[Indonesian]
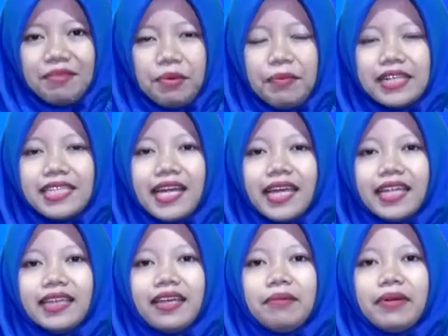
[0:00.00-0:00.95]
Pemirsa
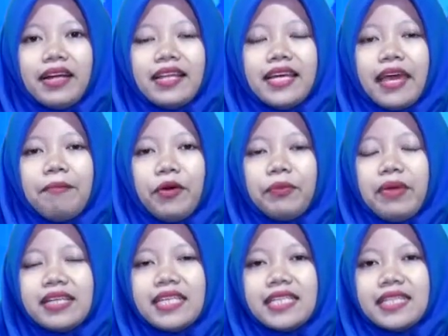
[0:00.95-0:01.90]
kita beralih ke
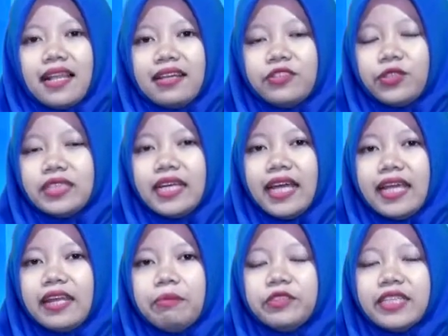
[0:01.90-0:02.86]
informasi selanjutnya
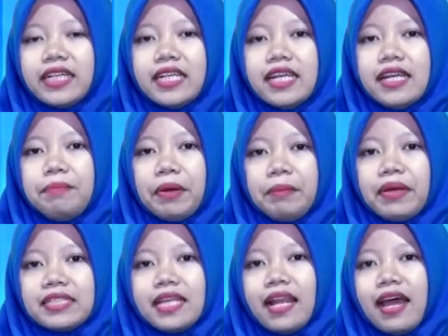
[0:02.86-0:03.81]
ini menjadi
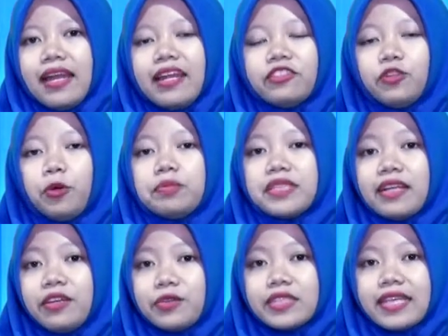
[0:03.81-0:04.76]
permasalahan yang cukup
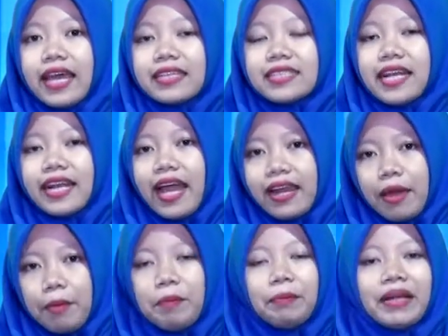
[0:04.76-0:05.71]
serius ya yang sedang
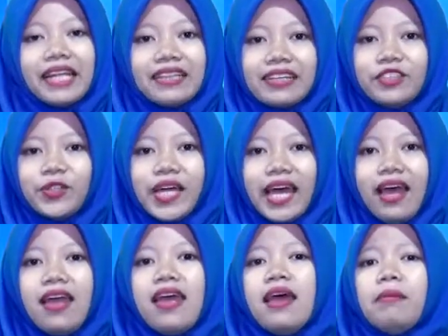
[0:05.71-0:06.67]
dihadapi pemerintah juga.
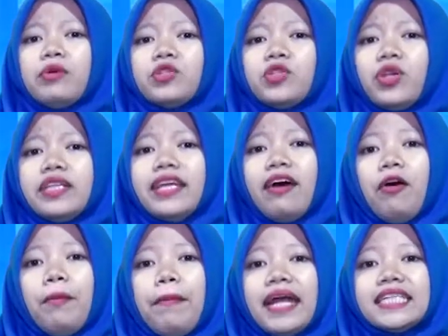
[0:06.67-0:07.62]
Munculnya
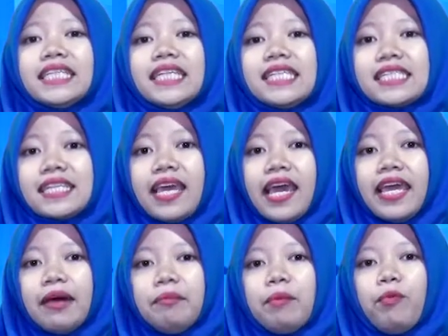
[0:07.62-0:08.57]
obat jenis G
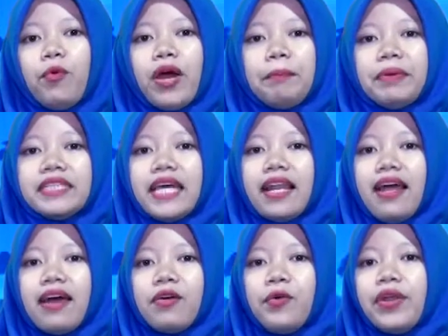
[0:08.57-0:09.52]
yang membuat
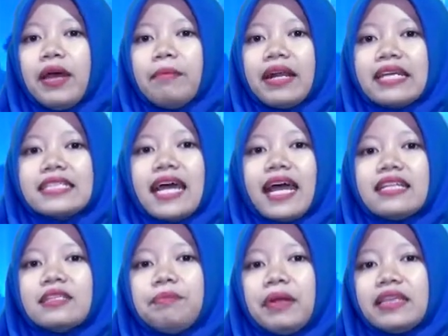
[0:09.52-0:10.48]
penyalahguna merasakan
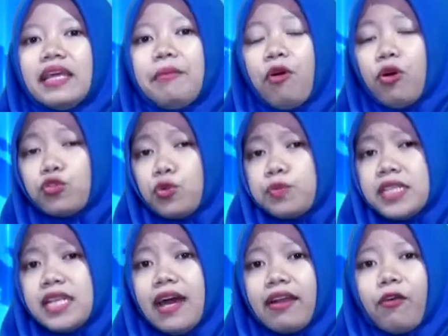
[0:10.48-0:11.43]
seperti
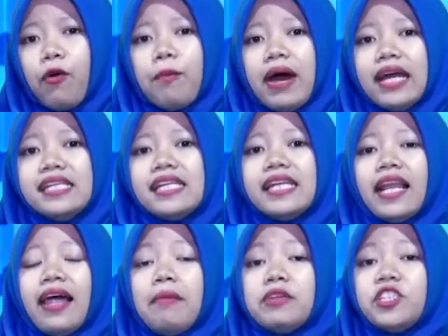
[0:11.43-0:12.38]
mengkonsumsi narkoba
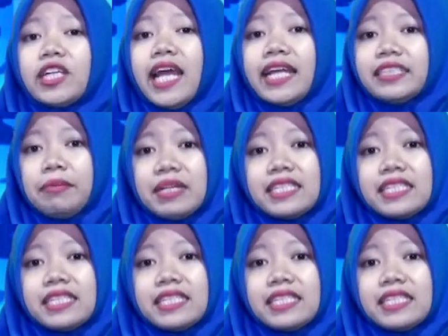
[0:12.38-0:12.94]
dinilai menjadi ancaman